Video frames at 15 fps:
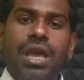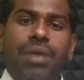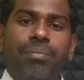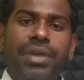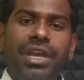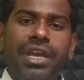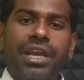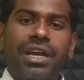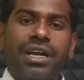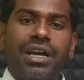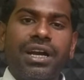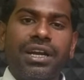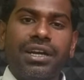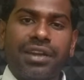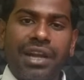మీ యొక్క
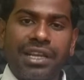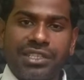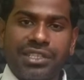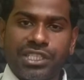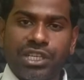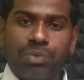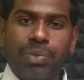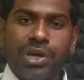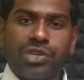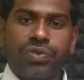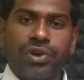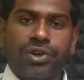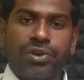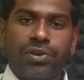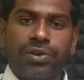ట్రాన్సాక్షన్
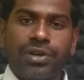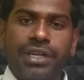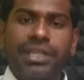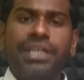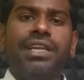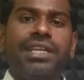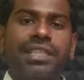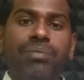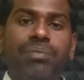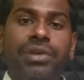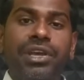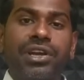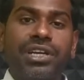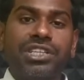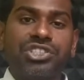పాస్వర్డ్లో కానీ లేదా మీ
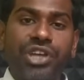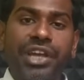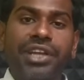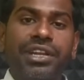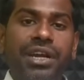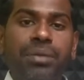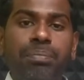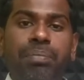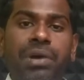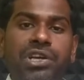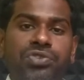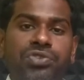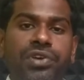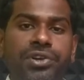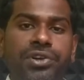యొక్క సైన్ ఆన్
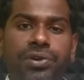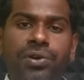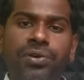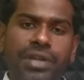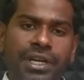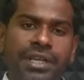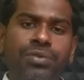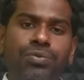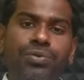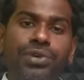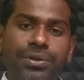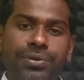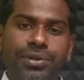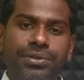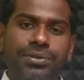పాస్వర్డ్లో కానీ
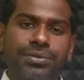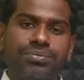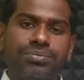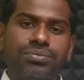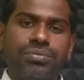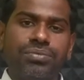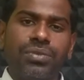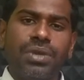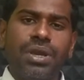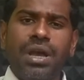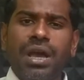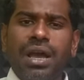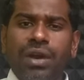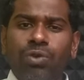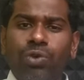ఉండకూడదు
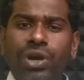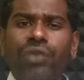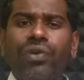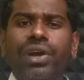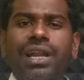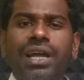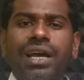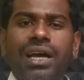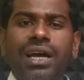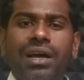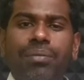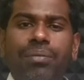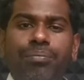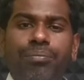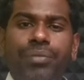ఒకవేళ
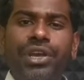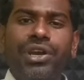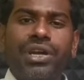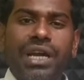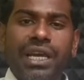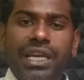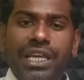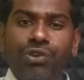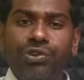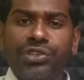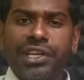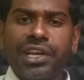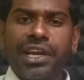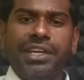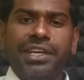మీ యొక్క
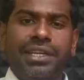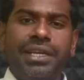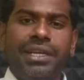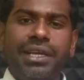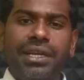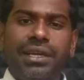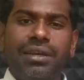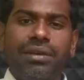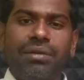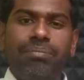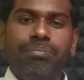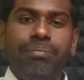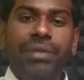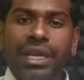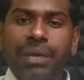యూజర్ ఐడిని
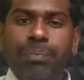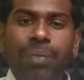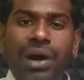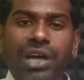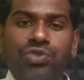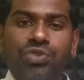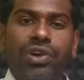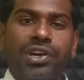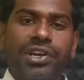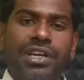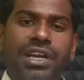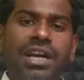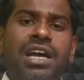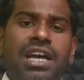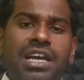మీ
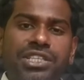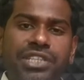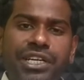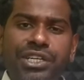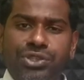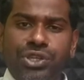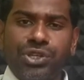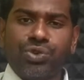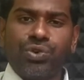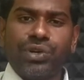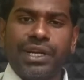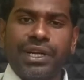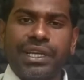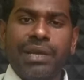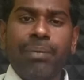పాస్వర్డ్గా సెట్
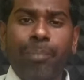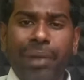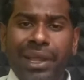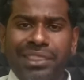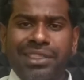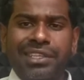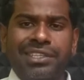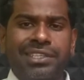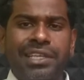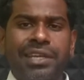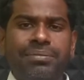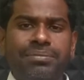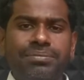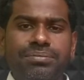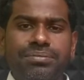చేసుకోవడానికి ప్రయత్నిస్తే
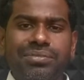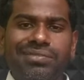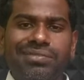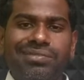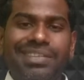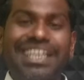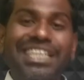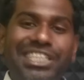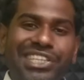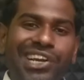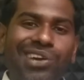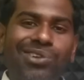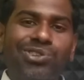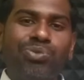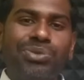ఈ
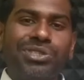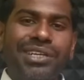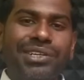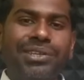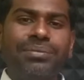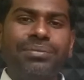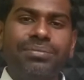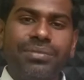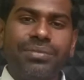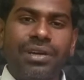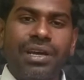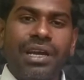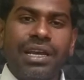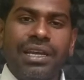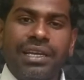స్క్రీన్లో చూపించినట్టు
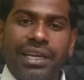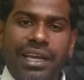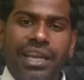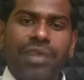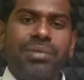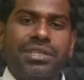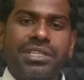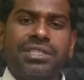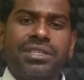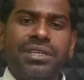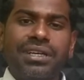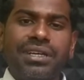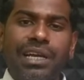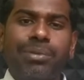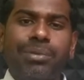ఎర్రర్ మెసేజ్
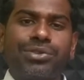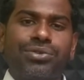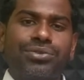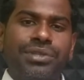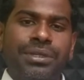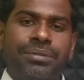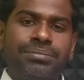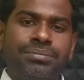కనబడుతుంది